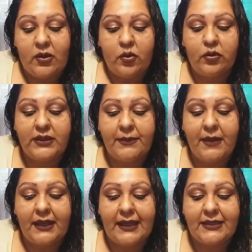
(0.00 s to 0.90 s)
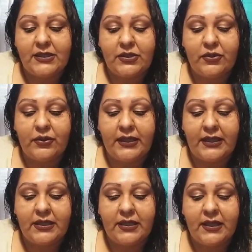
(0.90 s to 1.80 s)
Última canción
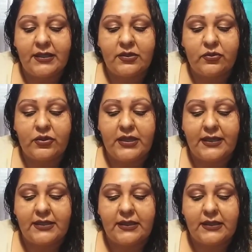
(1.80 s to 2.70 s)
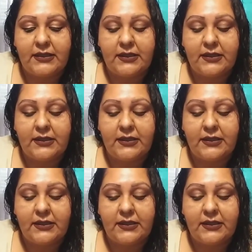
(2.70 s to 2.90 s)
que escuchaste.